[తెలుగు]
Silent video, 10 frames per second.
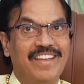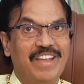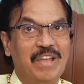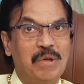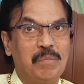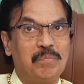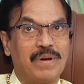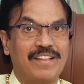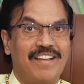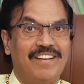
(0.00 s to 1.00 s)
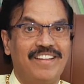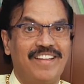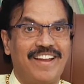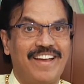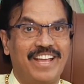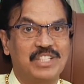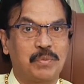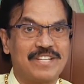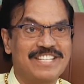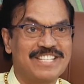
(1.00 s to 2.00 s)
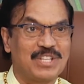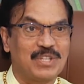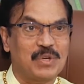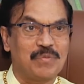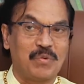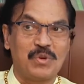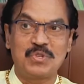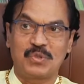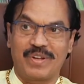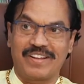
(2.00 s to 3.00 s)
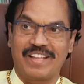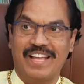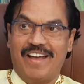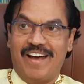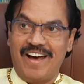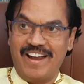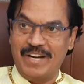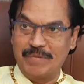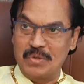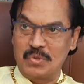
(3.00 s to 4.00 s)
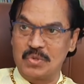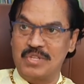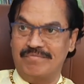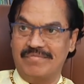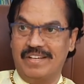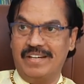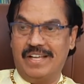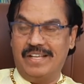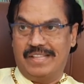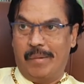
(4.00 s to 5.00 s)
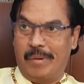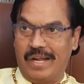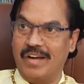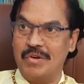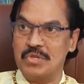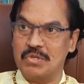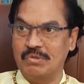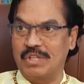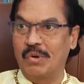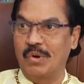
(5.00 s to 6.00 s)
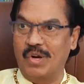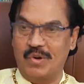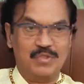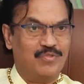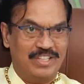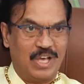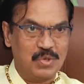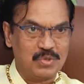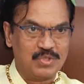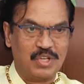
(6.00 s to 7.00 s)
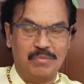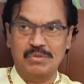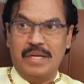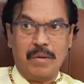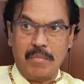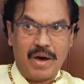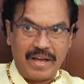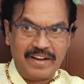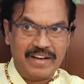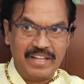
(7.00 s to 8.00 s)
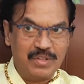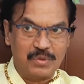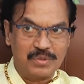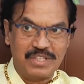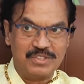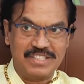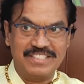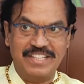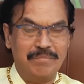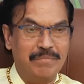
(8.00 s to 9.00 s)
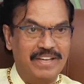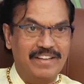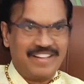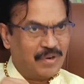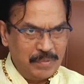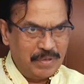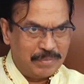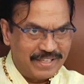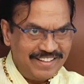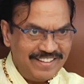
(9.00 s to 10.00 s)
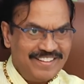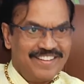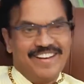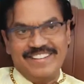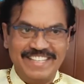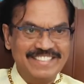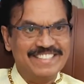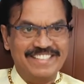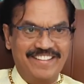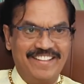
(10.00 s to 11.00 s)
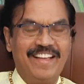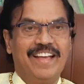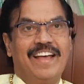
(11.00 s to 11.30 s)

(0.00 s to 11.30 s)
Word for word: ఏ పదాన్ని ఎలా ఎక్స్ప్రెషన్ చేస్తుందో కూడా మనం ఊహించుకుంటాం కదా ఆల్రెడీ మనం చూసాం అంటే తమిళం కావచ్చు తెలుగులో కావచ్చు పిదాలో చూసాము మారి అనేది ఏది చేసింది అమ్మాయి రౌడీ బేబీ కదా చేసింది కదా